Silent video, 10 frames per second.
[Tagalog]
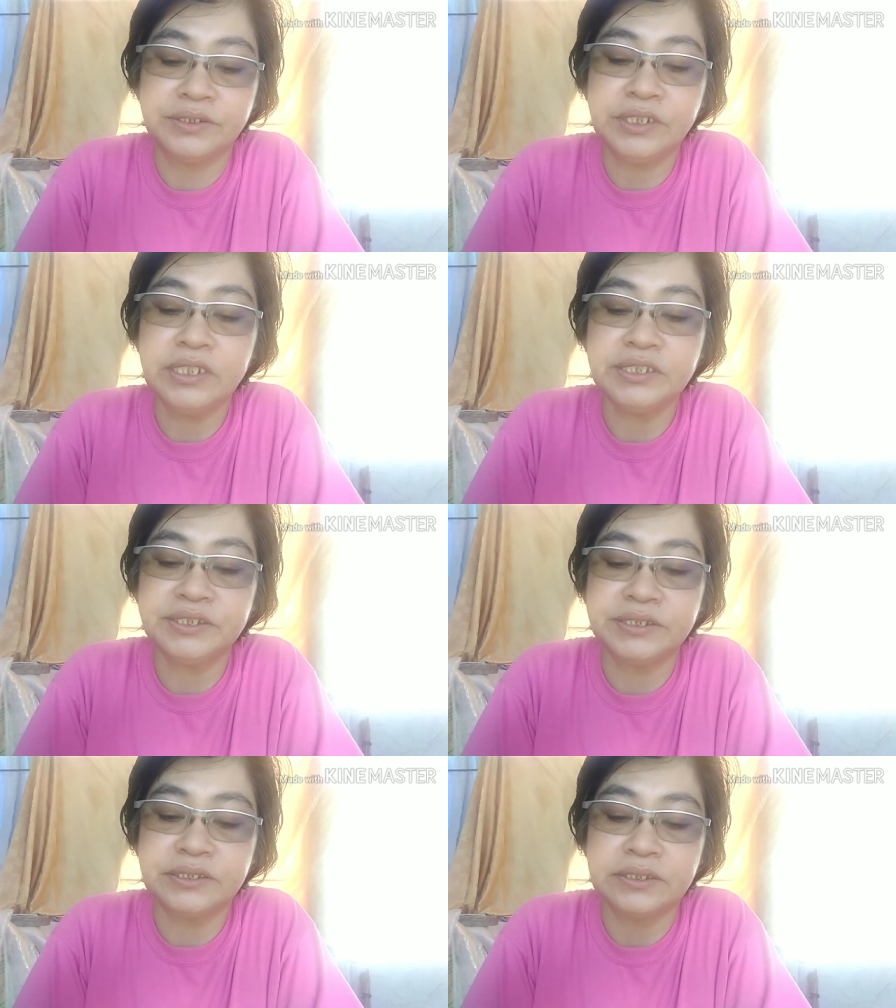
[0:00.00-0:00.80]

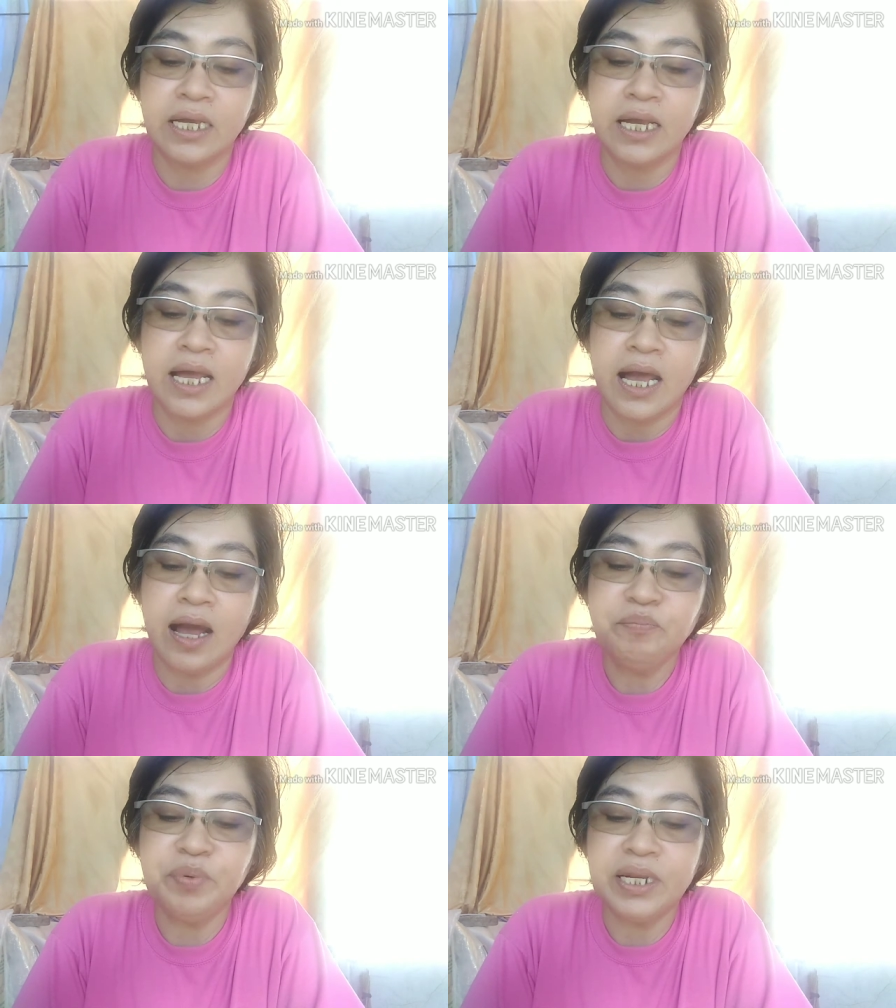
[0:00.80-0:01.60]
cheese.
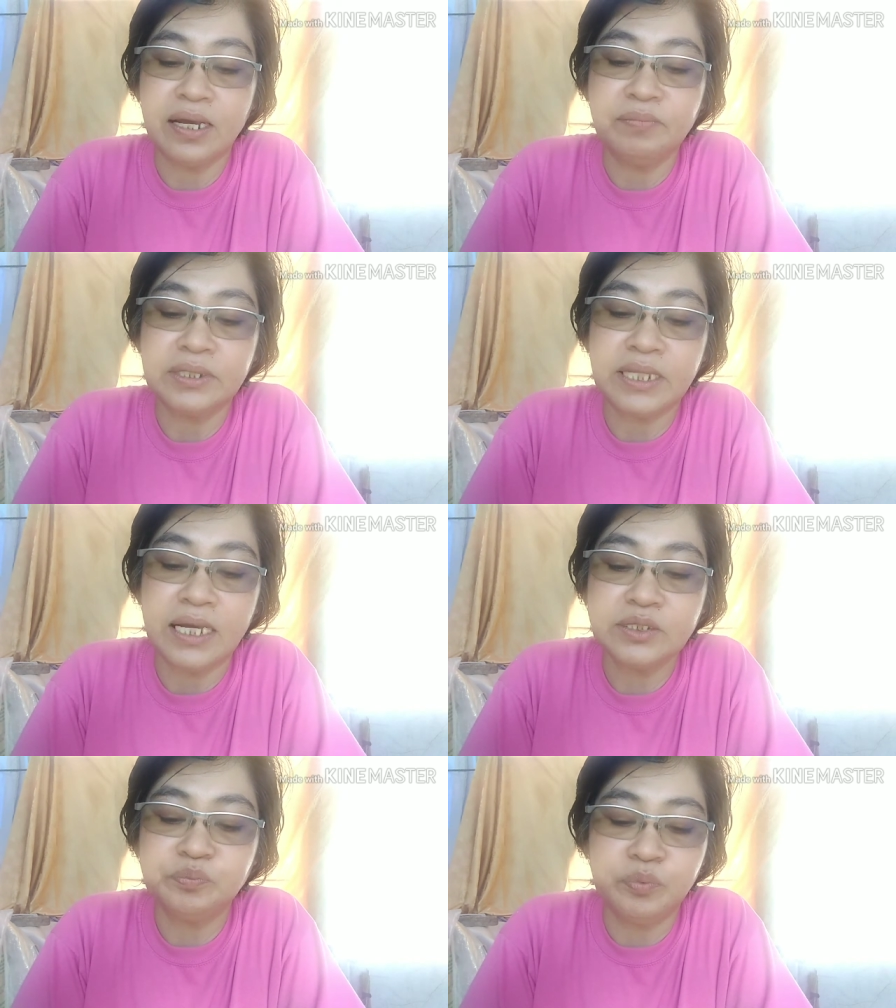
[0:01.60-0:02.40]
Ang
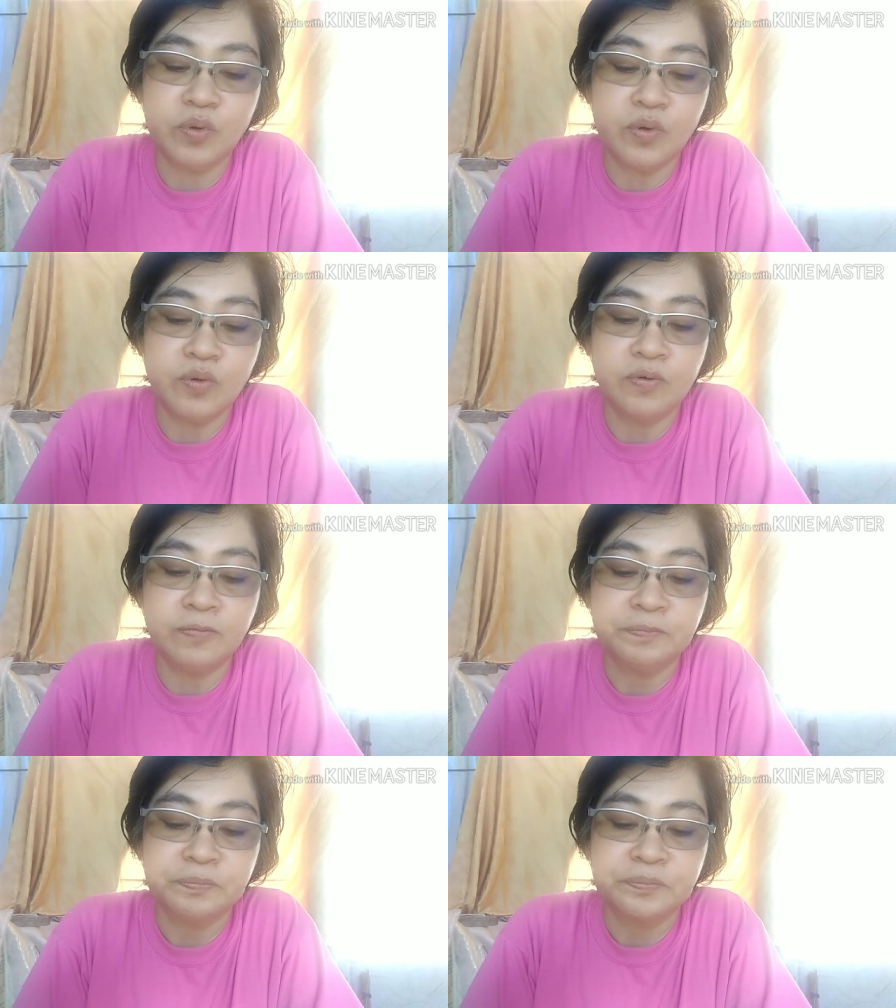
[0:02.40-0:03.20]
pinakamataas pong